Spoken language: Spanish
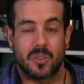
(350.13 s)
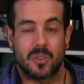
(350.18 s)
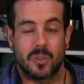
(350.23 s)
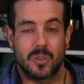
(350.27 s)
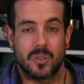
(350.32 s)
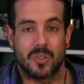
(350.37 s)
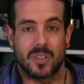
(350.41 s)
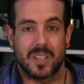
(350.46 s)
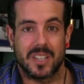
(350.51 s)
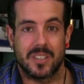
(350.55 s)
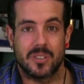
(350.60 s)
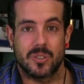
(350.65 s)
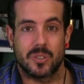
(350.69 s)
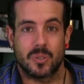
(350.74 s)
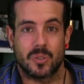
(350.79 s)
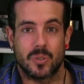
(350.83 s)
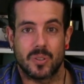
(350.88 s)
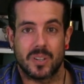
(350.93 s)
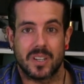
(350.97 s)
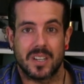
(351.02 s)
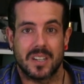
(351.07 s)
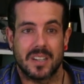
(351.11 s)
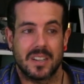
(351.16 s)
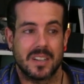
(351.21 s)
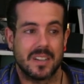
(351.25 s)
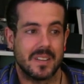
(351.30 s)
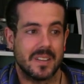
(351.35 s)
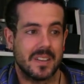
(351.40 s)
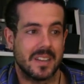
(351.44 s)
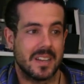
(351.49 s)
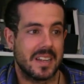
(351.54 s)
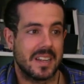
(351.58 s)
con lo que ellos corren
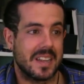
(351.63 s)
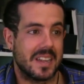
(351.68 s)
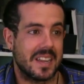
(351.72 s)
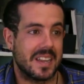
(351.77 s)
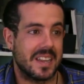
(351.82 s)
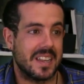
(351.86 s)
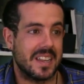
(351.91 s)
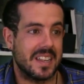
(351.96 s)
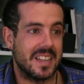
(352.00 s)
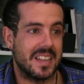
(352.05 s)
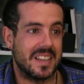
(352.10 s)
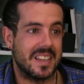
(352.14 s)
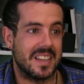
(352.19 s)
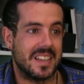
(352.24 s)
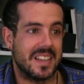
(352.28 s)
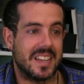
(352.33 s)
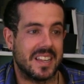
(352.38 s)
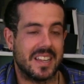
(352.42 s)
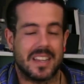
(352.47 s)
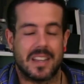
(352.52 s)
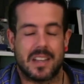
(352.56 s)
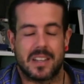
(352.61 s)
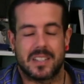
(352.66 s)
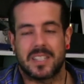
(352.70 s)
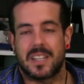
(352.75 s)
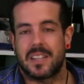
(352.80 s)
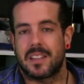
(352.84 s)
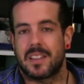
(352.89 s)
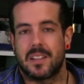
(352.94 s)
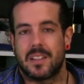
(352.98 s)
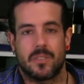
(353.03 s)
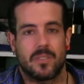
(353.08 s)
y, y ya se
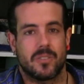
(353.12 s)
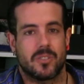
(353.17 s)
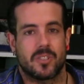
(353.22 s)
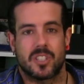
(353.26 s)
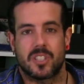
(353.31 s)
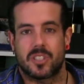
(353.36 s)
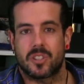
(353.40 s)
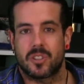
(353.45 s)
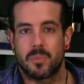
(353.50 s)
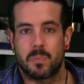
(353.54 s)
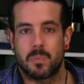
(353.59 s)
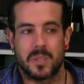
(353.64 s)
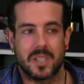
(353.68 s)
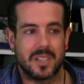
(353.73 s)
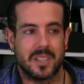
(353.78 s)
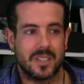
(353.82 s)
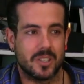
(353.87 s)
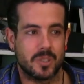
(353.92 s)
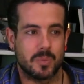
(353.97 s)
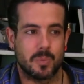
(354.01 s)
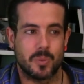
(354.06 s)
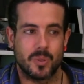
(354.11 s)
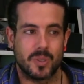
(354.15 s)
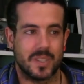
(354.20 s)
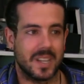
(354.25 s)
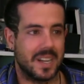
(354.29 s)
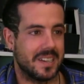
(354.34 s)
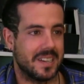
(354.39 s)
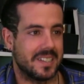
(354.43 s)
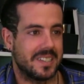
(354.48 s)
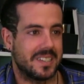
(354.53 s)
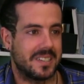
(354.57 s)
hacían unos estropicios
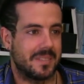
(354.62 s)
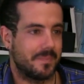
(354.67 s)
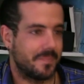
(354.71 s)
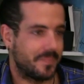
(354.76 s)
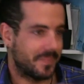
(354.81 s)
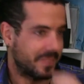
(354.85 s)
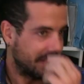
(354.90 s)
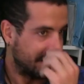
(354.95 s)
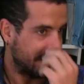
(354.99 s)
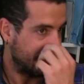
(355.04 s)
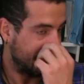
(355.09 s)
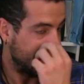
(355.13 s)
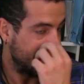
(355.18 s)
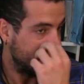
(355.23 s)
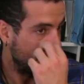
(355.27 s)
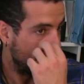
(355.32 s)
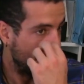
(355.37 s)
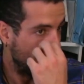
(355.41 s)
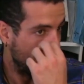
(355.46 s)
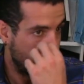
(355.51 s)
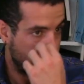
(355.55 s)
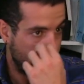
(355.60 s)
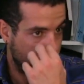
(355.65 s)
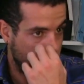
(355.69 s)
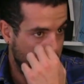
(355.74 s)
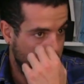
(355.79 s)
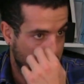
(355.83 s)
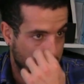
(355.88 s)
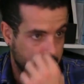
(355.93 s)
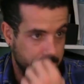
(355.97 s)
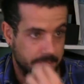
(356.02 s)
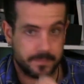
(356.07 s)
brutales. De hecho, hoy por
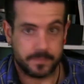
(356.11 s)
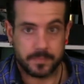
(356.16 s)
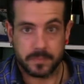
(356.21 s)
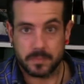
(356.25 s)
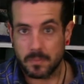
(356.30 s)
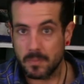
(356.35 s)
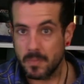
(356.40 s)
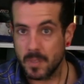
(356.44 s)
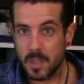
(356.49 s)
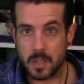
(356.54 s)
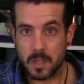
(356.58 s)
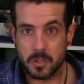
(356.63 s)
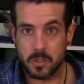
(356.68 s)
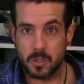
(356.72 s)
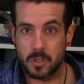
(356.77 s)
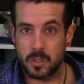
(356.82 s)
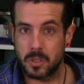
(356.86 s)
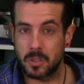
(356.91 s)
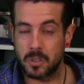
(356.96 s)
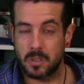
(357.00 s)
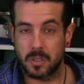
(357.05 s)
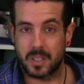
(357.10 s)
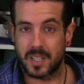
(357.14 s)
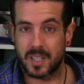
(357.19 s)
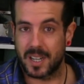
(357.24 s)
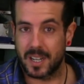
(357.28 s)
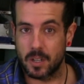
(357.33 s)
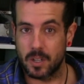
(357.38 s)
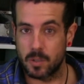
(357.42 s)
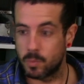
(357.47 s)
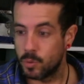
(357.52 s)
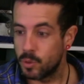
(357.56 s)
hoy, yo
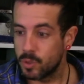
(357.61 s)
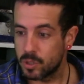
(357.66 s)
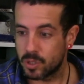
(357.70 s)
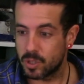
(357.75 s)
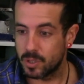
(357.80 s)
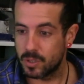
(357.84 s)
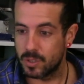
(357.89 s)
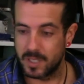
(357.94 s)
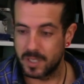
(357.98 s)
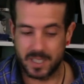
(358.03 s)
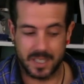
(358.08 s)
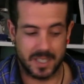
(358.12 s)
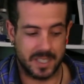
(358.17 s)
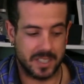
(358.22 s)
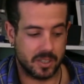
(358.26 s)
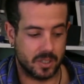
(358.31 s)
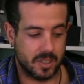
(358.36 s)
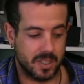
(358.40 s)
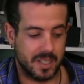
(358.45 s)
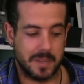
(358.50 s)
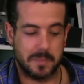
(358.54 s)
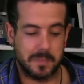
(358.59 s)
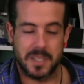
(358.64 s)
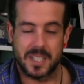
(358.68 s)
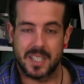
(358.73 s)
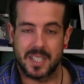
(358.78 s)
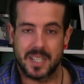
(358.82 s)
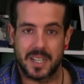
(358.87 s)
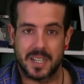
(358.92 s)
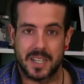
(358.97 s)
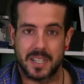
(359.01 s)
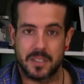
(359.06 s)
creo mucho en esto de la
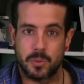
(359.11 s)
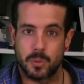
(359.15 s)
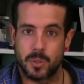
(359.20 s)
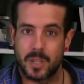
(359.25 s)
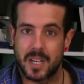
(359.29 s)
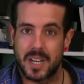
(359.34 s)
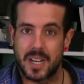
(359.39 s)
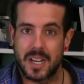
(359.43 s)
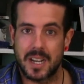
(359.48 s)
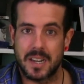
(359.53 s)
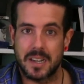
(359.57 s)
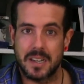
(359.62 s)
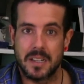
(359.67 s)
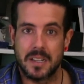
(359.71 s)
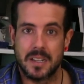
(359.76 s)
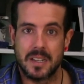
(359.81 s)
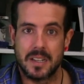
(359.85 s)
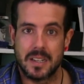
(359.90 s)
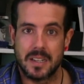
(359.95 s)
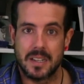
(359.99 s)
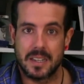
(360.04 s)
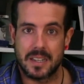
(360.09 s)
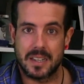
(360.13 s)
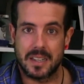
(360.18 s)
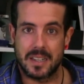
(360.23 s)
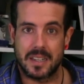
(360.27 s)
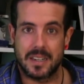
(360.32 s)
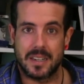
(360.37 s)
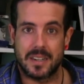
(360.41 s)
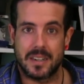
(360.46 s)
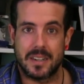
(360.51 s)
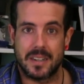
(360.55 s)
pisada natural,
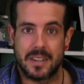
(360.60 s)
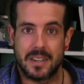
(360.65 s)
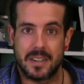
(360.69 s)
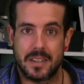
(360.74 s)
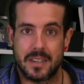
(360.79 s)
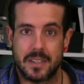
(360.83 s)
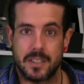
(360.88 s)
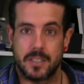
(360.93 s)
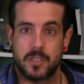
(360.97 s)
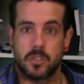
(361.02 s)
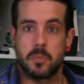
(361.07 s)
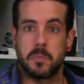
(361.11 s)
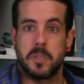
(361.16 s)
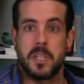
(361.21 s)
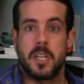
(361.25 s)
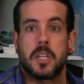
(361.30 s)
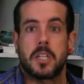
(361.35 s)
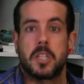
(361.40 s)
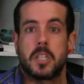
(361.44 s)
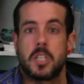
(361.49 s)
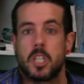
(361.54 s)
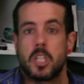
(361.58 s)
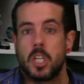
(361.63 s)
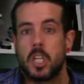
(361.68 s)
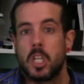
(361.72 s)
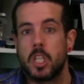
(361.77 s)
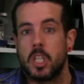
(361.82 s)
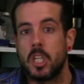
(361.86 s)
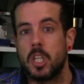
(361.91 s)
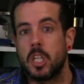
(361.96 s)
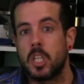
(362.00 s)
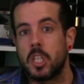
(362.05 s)
de hecho, mira,
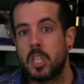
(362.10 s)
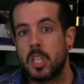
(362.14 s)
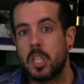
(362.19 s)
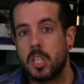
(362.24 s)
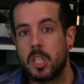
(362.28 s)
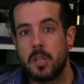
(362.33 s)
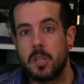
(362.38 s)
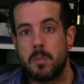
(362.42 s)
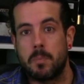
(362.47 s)
tiki tiki